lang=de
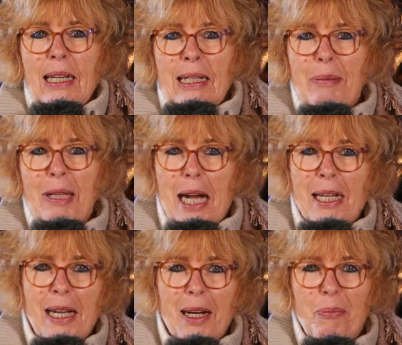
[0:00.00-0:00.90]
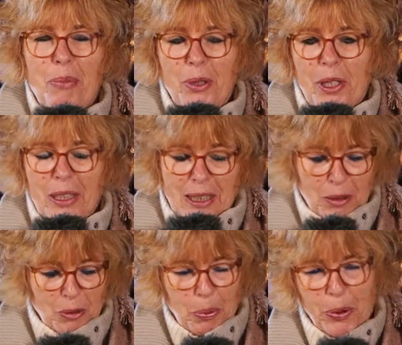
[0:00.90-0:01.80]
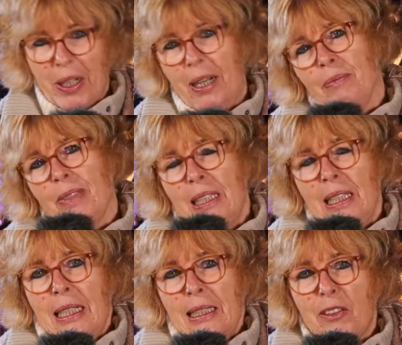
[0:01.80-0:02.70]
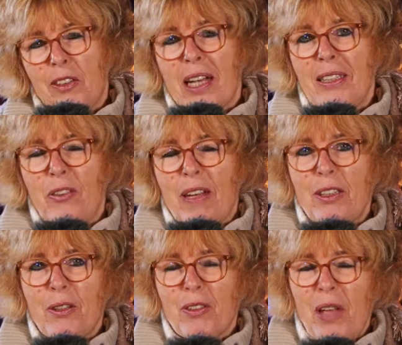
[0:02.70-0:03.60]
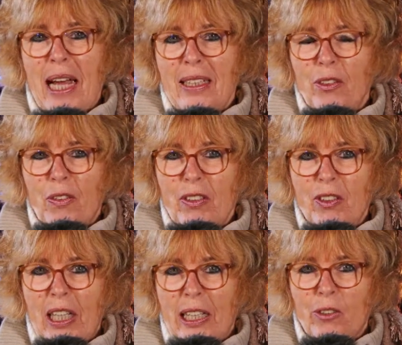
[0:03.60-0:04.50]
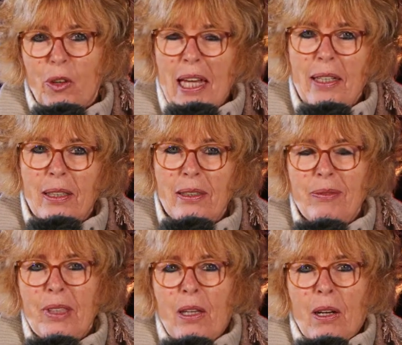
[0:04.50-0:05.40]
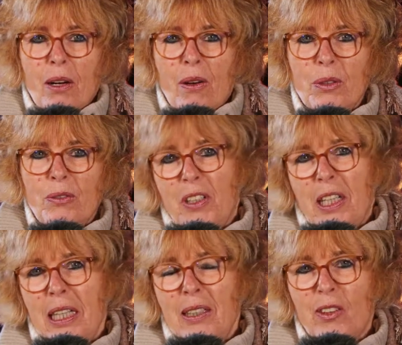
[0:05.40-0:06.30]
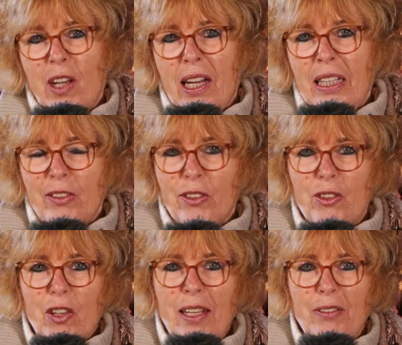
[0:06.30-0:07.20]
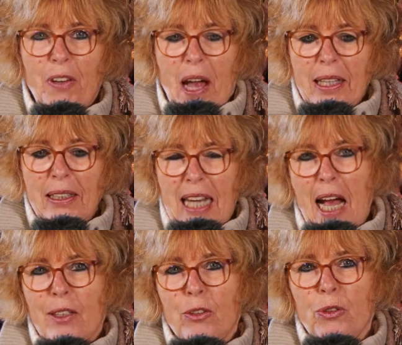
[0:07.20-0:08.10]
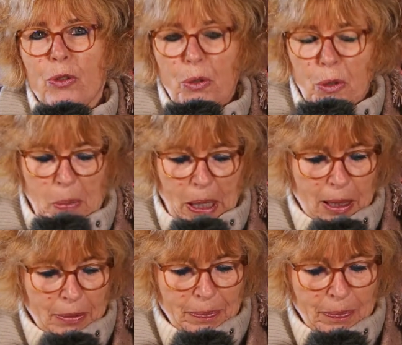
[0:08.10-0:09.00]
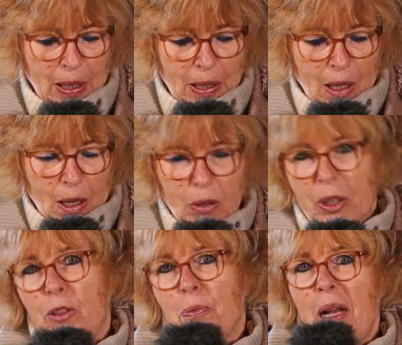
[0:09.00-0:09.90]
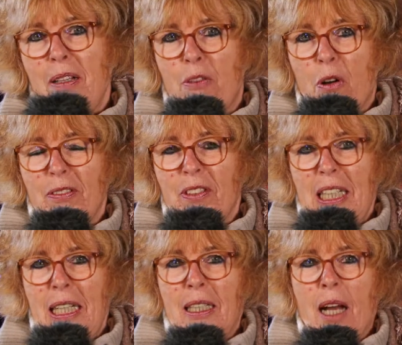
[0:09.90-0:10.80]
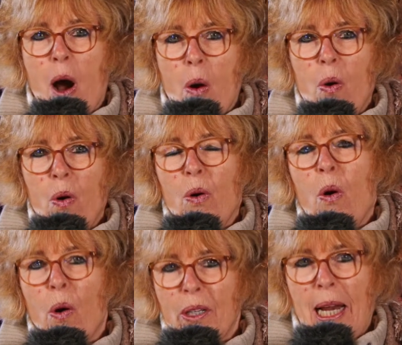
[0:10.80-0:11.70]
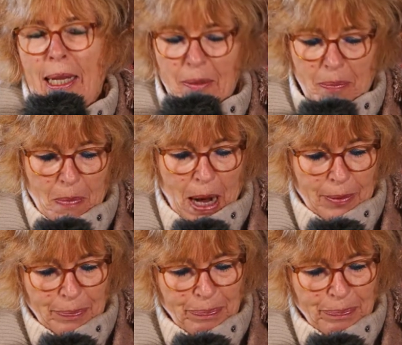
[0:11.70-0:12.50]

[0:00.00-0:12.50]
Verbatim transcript: Liebe Kalkarer Bürgerinnen und Bürger, das Jahr 2021 geht zu Ende und wie jedes Jahr ist es Zeit für einen Jahresrückblick. Und diesmal wollen wir den auch online machen.